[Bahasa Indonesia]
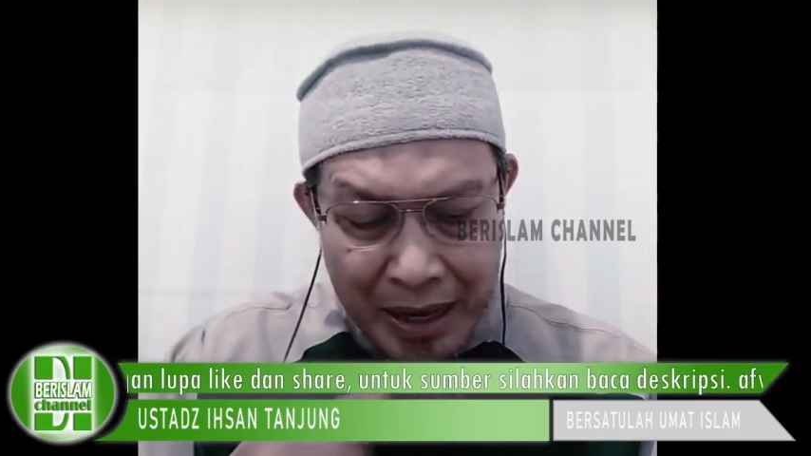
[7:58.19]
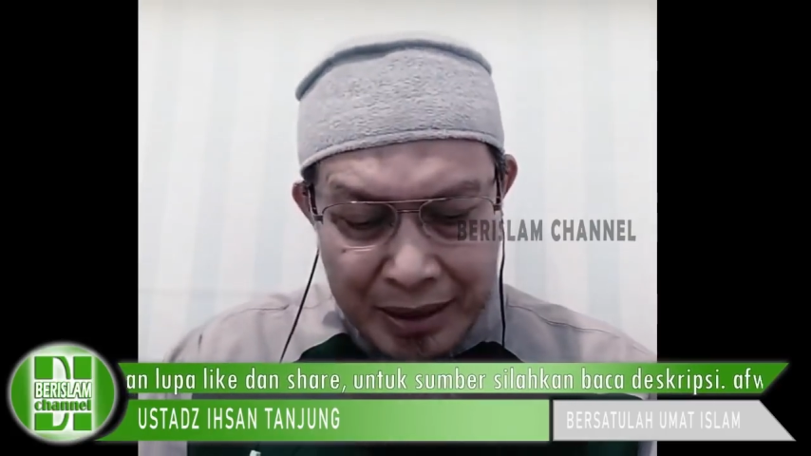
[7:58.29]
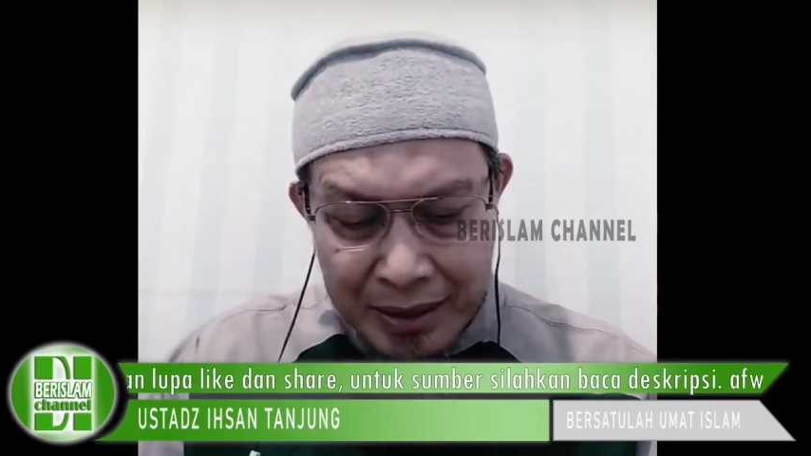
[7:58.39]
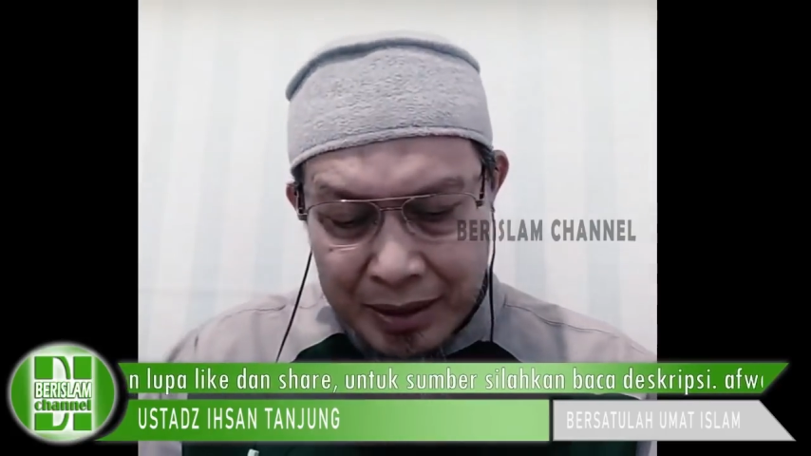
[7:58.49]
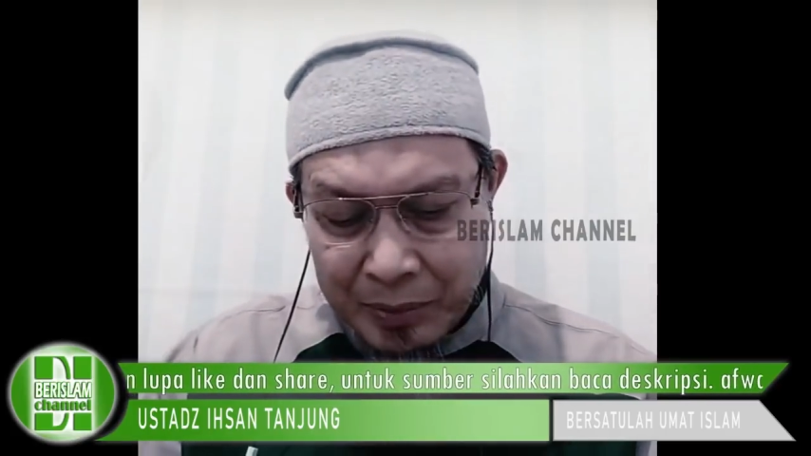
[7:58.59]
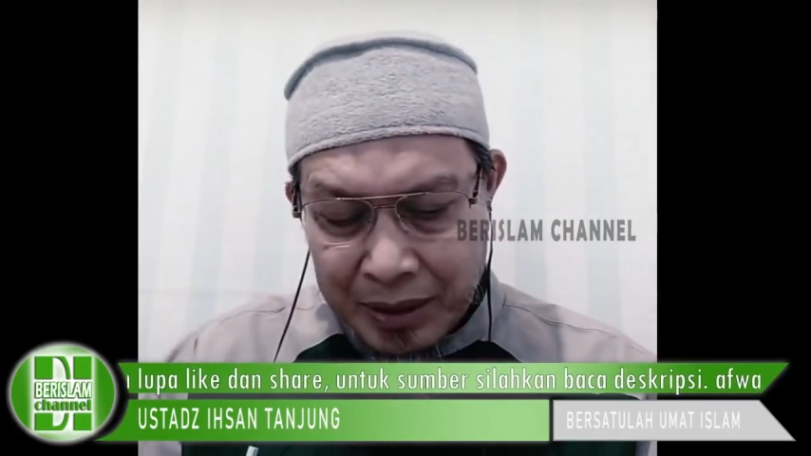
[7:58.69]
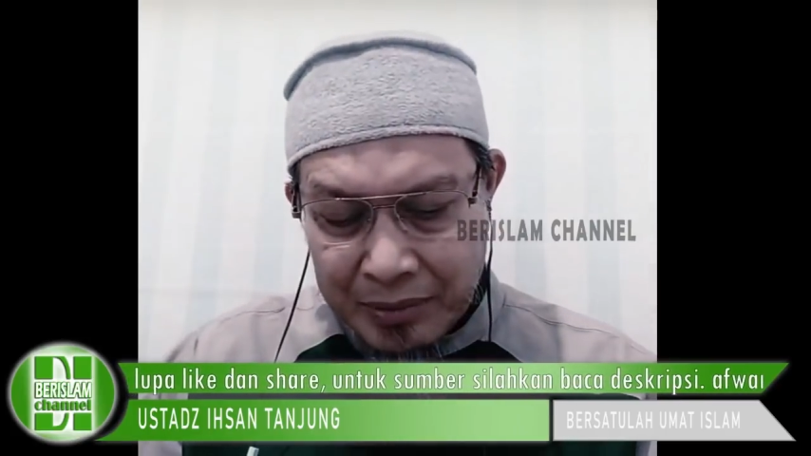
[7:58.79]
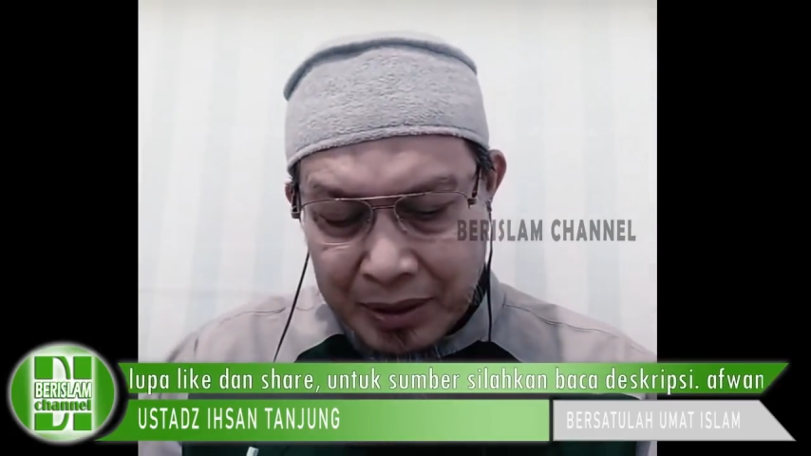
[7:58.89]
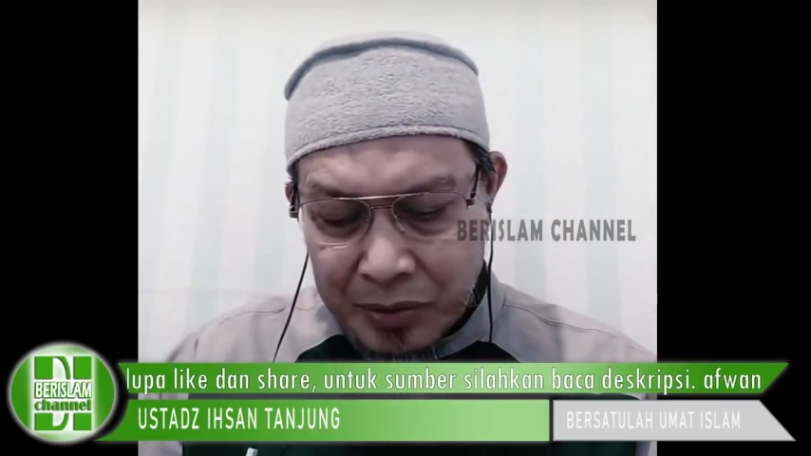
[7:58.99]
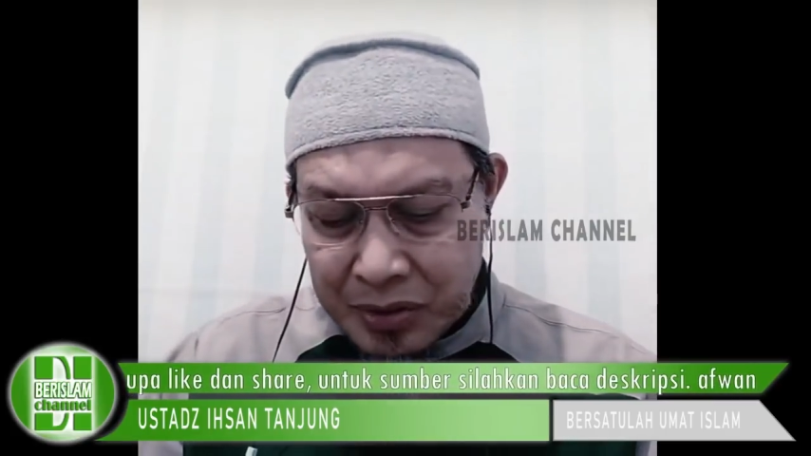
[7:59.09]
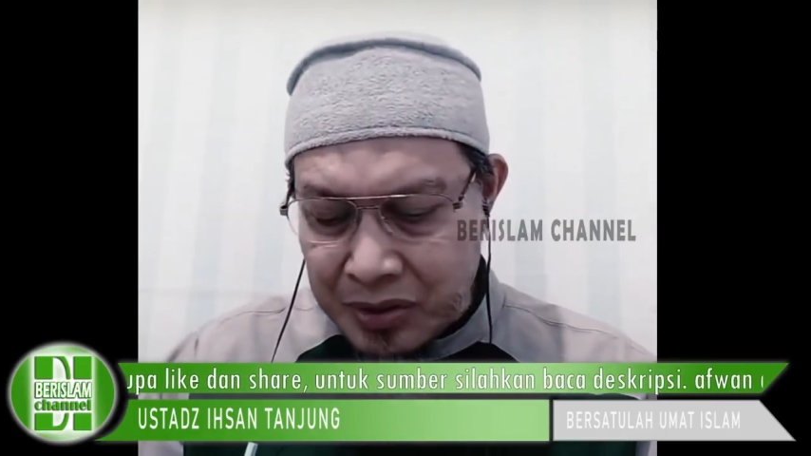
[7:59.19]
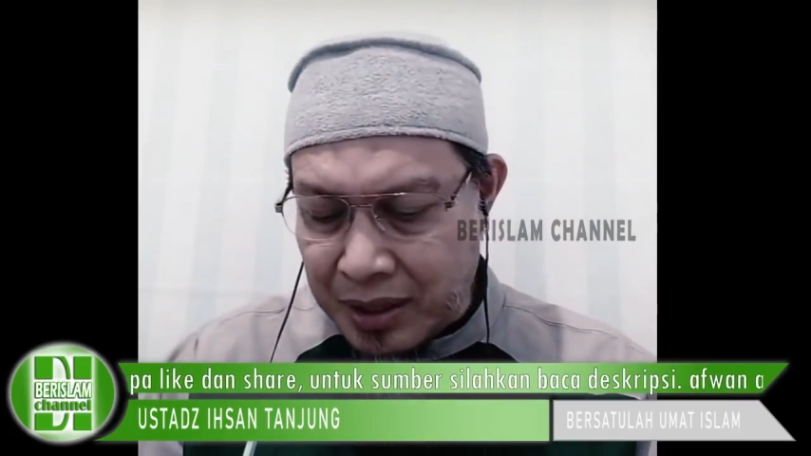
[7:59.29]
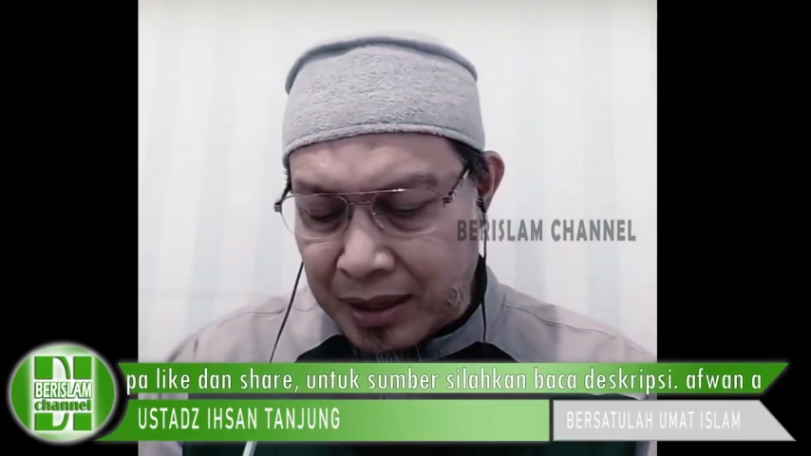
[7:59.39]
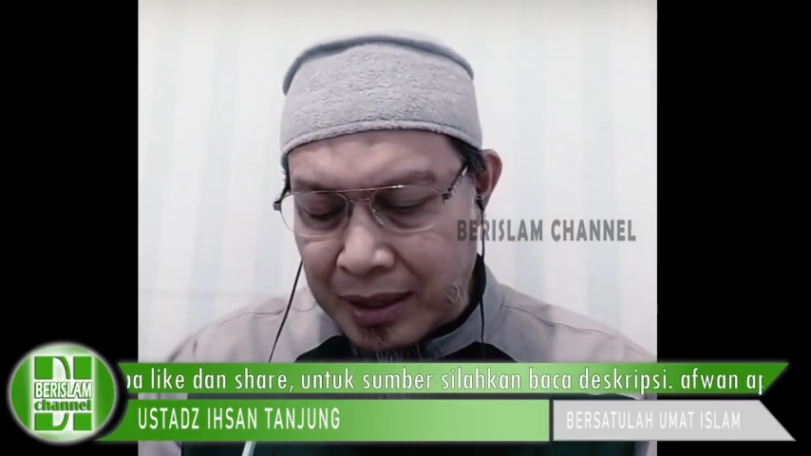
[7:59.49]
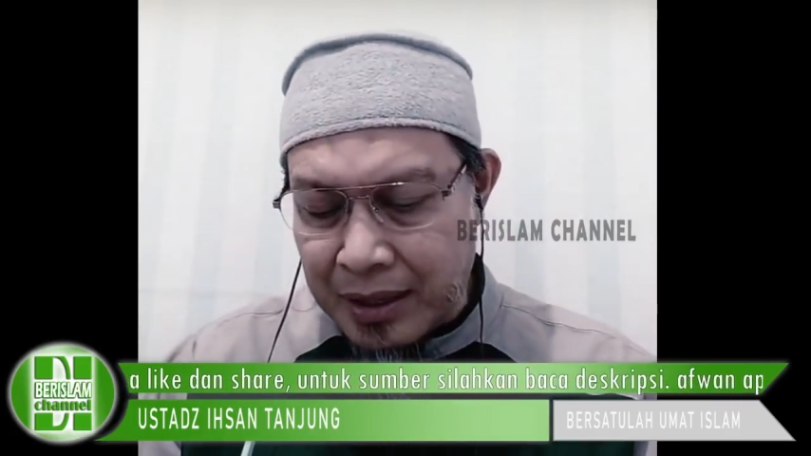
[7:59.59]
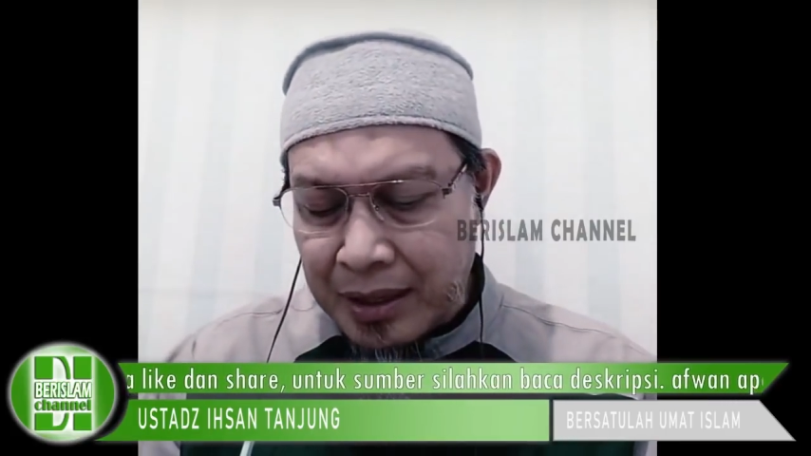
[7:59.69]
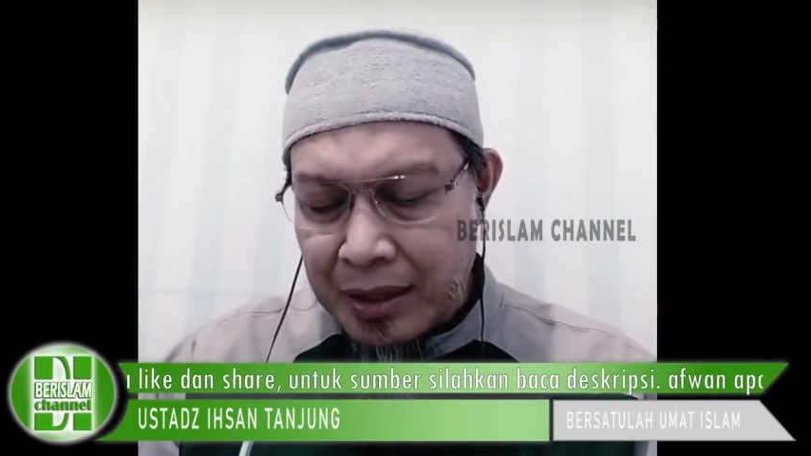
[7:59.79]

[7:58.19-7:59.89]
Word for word: baik kepada manusia,